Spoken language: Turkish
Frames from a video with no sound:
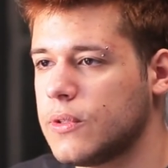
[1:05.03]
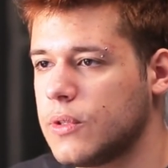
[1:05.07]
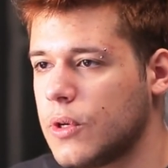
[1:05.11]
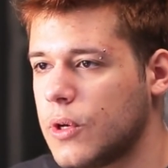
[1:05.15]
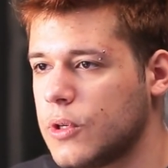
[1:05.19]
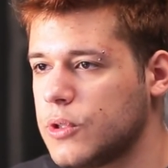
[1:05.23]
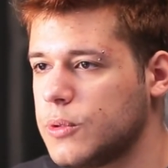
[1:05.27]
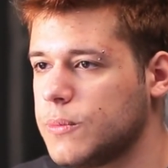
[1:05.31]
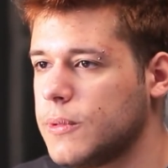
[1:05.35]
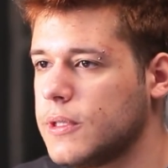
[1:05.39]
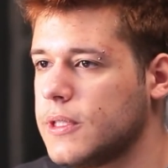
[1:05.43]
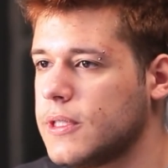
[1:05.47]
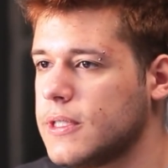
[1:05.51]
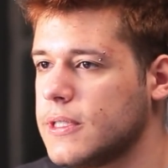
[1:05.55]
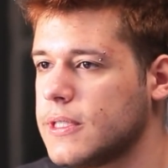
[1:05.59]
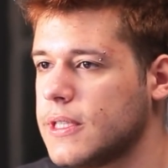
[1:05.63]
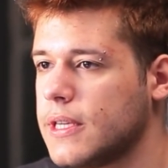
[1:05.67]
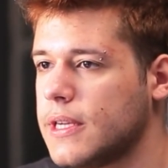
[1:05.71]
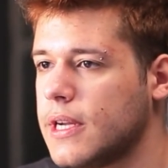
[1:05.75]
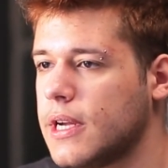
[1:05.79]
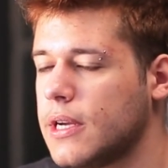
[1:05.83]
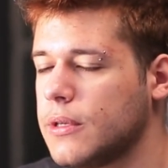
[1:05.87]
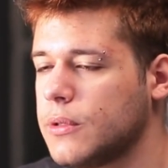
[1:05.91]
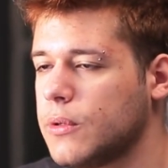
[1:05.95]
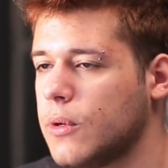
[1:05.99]
da touchpad'in
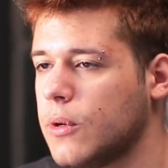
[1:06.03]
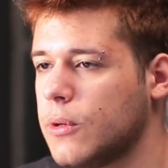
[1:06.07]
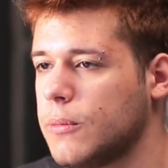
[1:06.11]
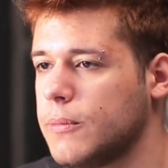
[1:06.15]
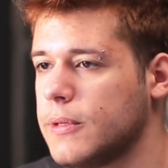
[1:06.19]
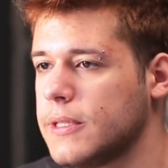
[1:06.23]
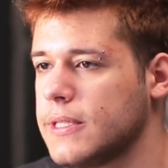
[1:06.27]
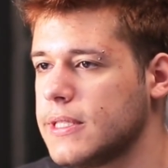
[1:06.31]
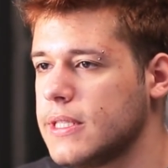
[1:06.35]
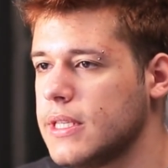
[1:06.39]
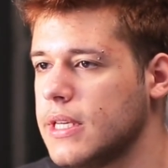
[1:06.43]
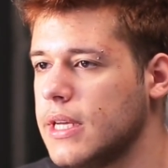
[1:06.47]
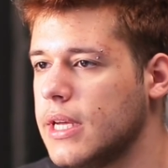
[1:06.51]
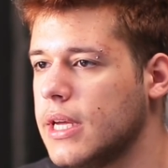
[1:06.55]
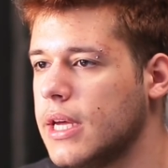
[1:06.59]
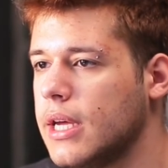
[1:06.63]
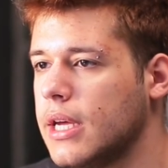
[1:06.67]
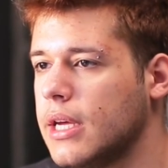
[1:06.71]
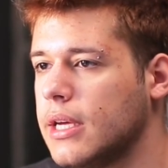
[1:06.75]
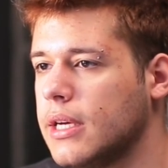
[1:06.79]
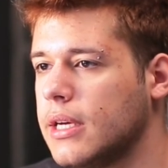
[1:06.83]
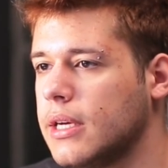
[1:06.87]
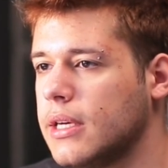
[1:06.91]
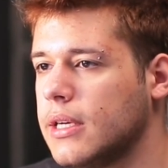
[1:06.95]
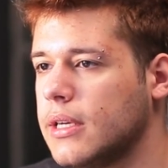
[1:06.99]
zarar görmesi.
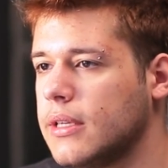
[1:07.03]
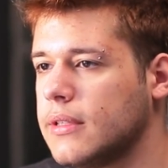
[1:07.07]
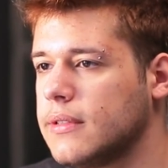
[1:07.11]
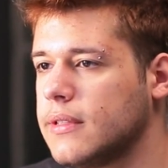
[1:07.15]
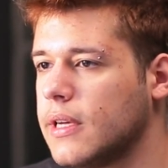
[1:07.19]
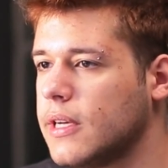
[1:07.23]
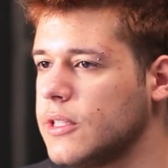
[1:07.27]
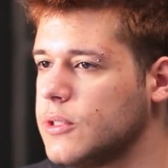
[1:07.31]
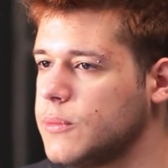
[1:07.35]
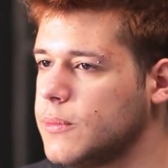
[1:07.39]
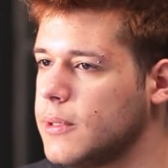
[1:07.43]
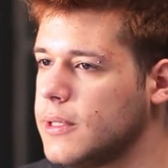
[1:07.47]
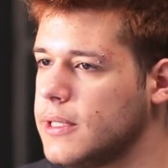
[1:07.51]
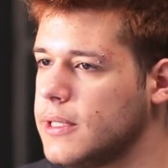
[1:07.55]
E, touchpad